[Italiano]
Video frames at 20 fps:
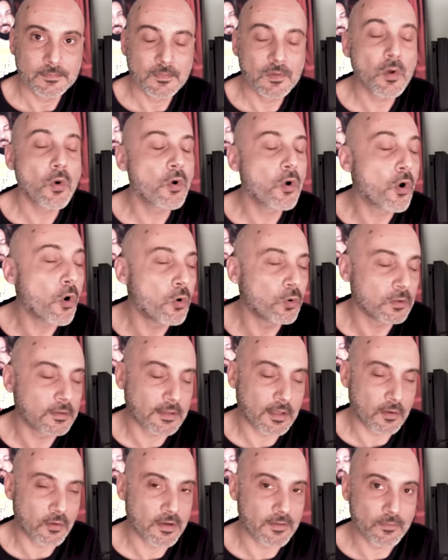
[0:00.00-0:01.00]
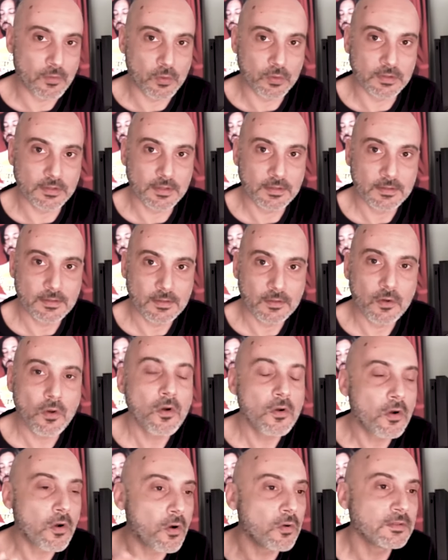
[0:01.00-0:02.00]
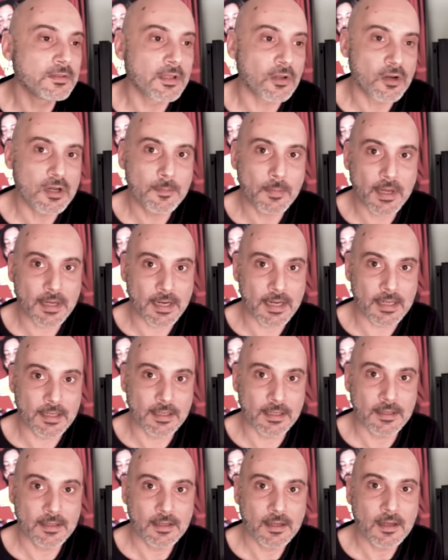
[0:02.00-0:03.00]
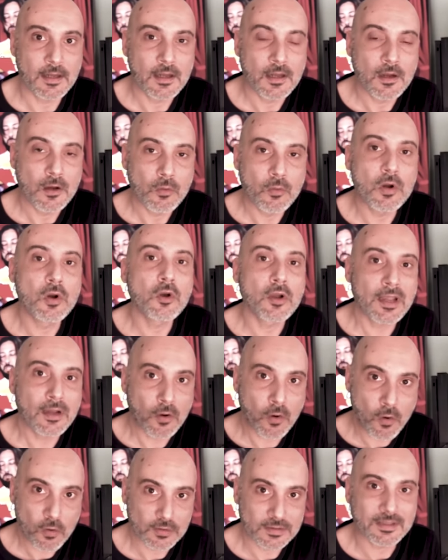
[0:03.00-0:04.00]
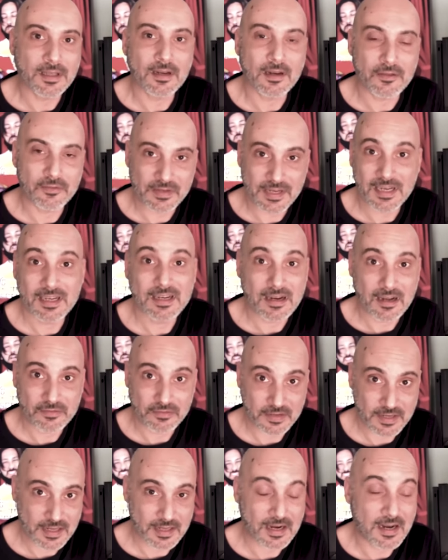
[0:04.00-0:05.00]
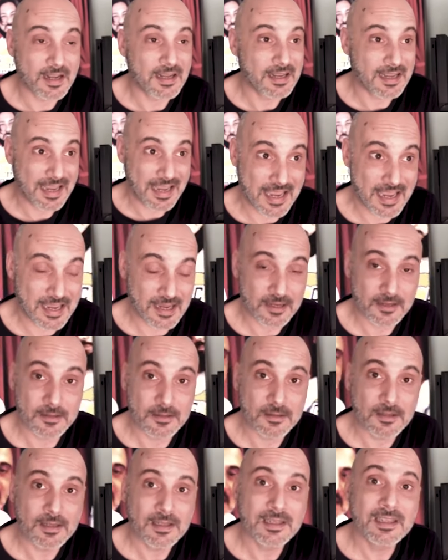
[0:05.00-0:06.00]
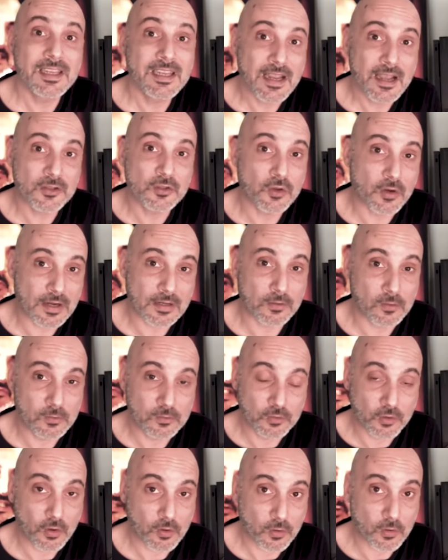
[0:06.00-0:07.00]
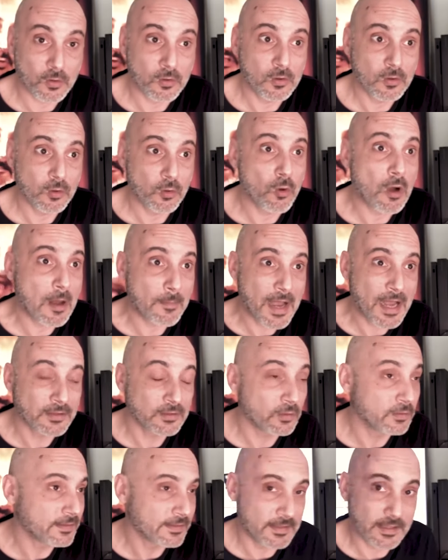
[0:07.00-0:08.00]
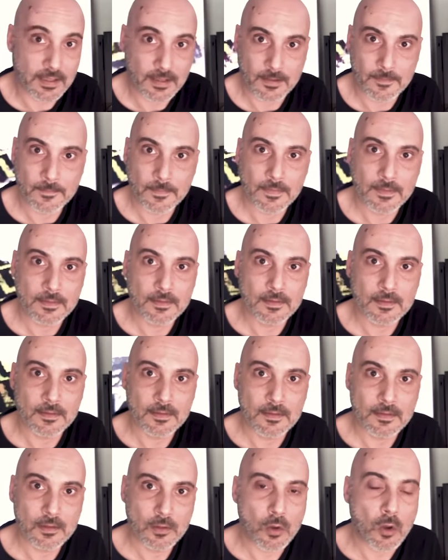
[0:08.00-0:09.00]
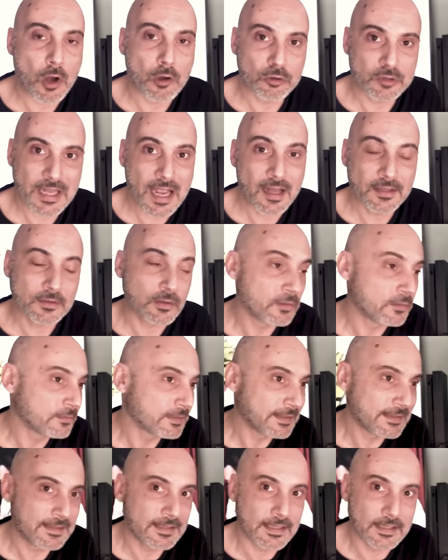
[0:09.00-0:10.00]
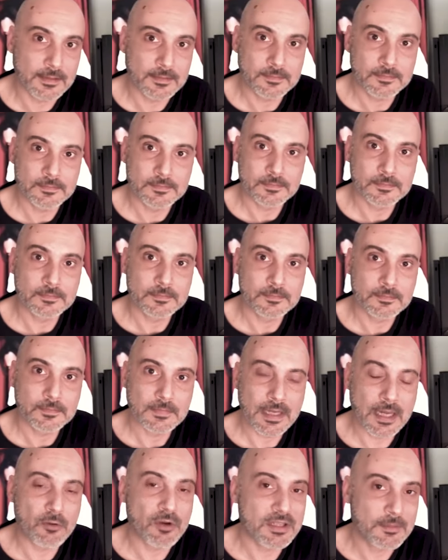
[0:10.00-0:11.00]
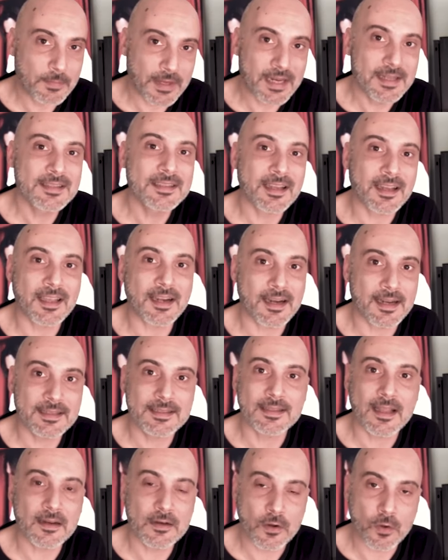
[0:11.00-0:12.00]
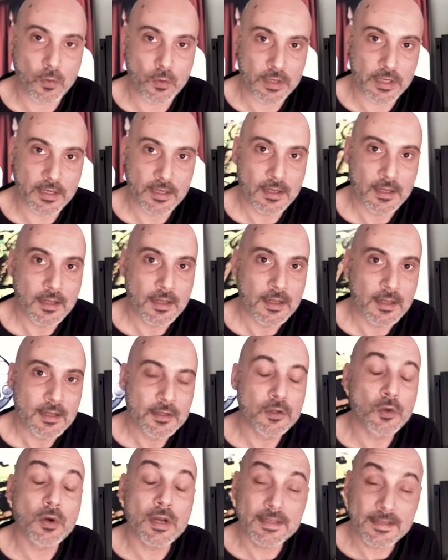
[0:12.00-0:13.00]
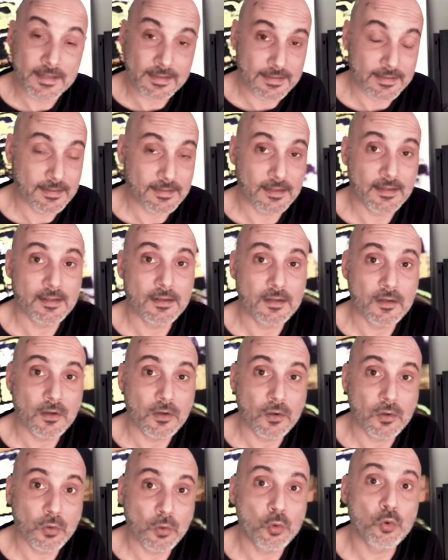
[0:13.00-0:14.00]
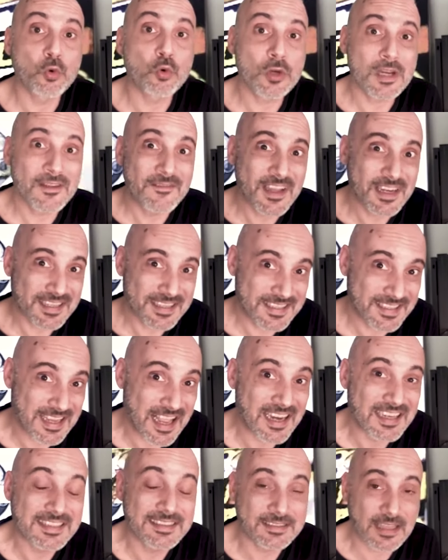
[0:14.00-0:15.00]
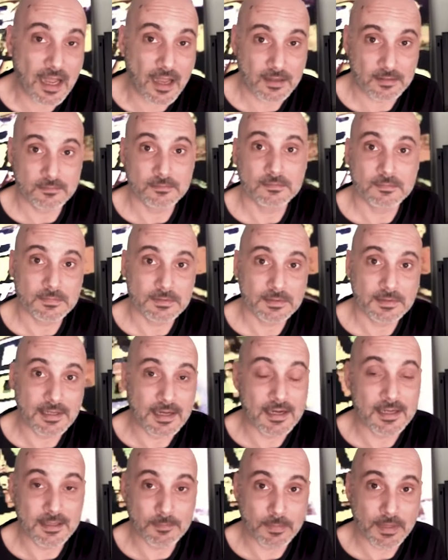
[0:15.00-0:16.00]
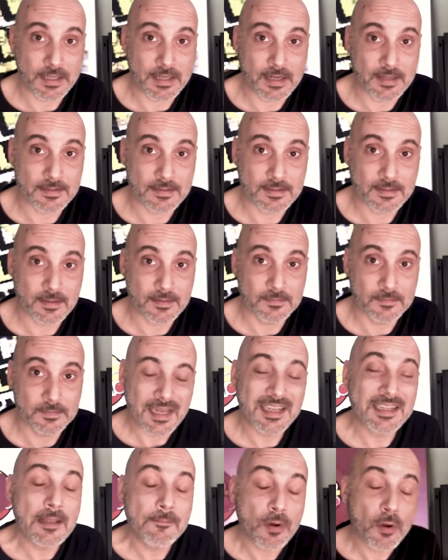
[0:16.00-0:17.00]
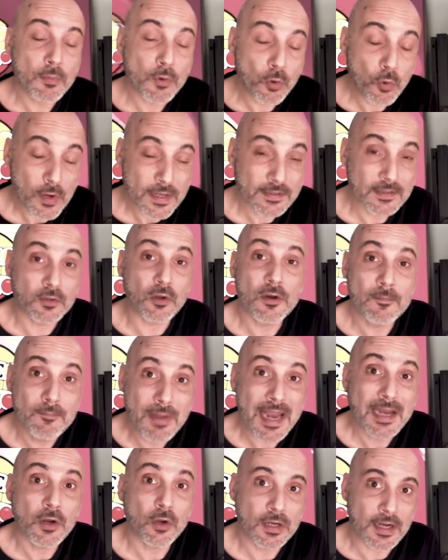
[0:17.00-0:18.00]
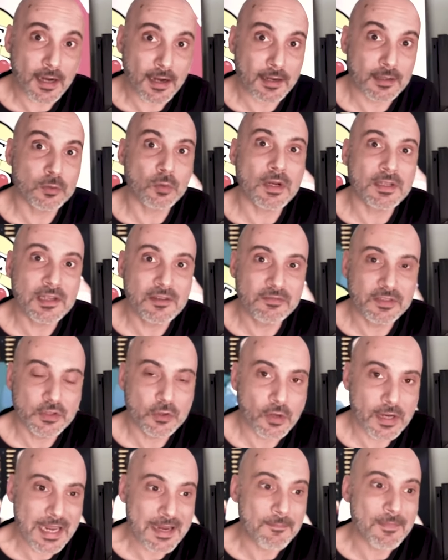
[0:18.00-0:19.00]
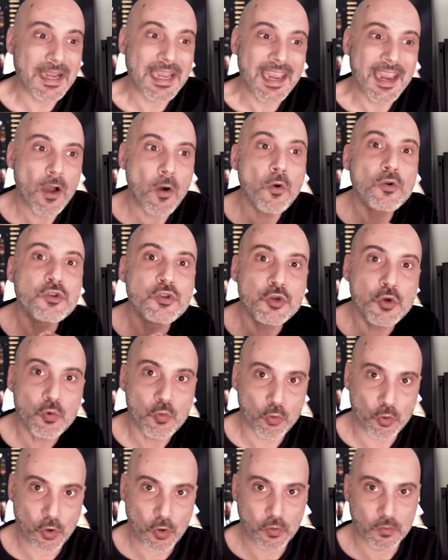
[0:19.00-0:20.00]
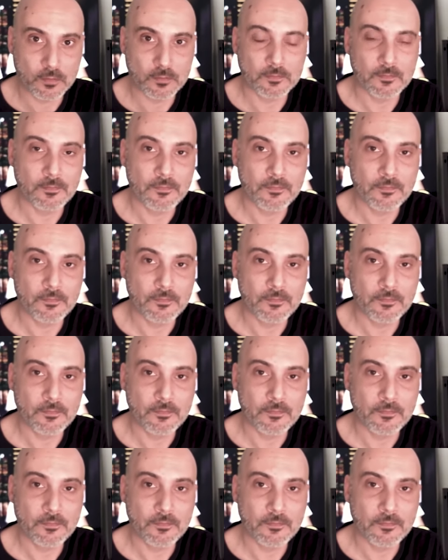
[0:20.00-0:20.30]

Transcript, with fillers: Non contano i voti, non contano i pareri. Quello che conta alla fine della fiera è chi ha giocato il gioco. Lo ha amato? Sì. Lo ha odiato? Sì. È un'esperienza che resta a noi. Non esiste un'universalità dell'esperienza. Ed è proprio questo il bello della natura del videogame, che ognuno